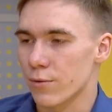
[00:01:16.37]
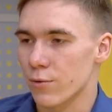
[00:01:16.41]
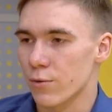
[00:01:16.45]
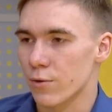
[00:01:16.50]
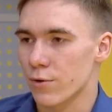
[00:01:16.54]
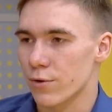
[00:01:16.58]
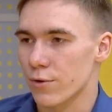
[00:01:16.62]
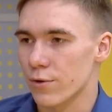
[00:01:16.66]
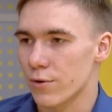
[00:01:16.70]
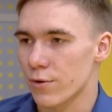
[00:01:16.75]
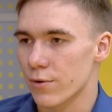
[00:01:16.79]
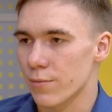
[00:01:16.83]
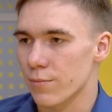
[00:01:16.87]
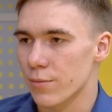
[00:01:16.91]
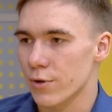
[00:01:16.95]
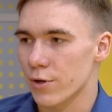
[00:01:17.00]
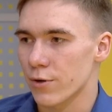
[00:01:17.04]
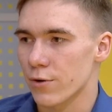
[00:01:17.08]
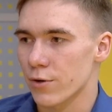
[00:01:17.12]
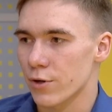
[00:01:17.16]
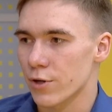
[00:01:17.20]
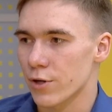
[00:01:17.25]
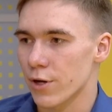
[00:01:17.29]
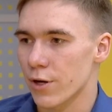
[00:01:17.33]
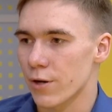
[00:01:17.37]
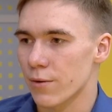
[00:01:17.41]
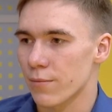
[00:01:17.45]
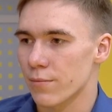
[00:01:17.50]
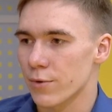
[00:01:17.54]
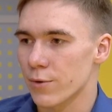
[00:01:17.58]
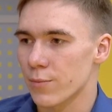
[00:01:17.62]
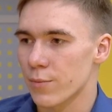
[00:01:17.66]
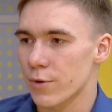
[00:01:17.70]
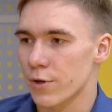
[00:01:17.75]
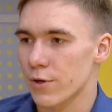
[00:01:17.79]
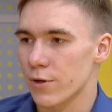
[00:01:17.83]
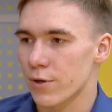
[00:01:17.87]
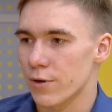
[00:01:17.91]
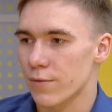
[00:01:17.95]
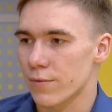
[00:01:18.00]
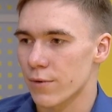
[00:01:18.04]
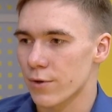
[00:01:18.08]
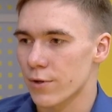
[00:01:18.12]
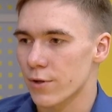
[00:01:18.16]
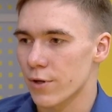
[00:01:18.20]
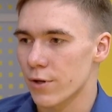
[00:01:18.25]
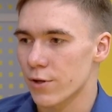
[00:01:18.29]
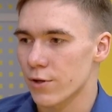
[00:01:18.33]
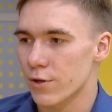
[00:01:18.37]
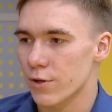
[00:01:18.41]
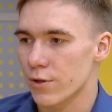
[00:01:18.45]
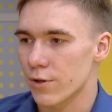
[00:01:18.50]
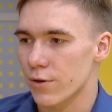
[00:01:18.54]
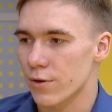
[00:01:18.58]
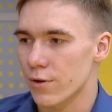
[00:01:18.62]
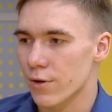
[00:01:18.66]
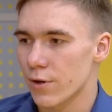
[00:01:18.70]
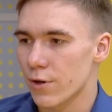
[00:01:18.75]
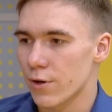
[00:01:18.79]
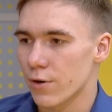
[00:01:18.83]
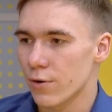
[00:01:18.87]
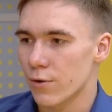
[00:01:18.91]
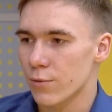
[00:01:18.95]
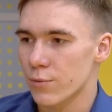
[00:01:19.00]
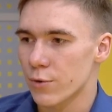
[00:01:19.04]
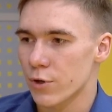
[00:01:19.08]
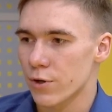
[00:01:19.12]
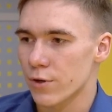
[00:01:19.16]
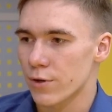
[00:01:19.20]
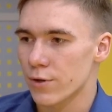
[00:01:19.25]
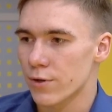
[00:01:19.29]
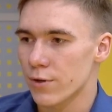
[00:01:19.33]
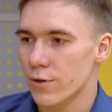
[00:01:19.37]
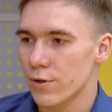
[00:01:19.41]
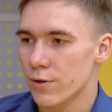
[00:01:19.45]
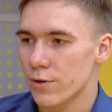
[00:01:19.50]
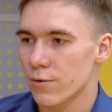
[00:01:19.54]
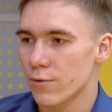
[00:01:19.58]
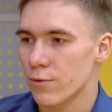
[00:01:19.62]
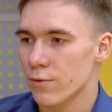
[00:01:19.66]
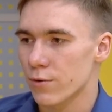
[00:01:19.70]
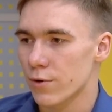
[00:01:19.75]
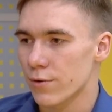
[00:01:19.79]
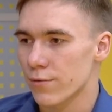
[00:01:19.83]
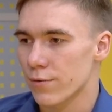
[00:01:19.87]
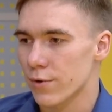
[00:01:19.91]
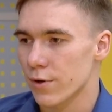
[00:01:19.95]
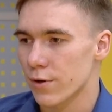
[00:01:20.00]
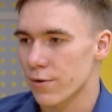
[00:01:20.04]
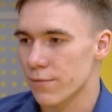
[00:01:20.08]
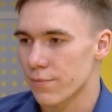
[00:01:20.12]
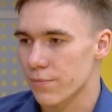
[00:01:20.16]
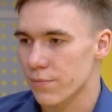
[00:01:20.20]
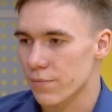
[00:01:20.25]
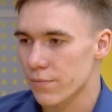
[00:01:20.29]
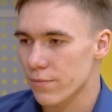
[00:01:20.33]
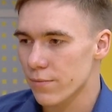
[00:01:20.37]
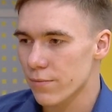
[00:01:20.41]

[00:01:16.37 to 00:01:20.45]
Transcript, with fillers: то есть приглашаем спикеров достаточно общероссийского уровня,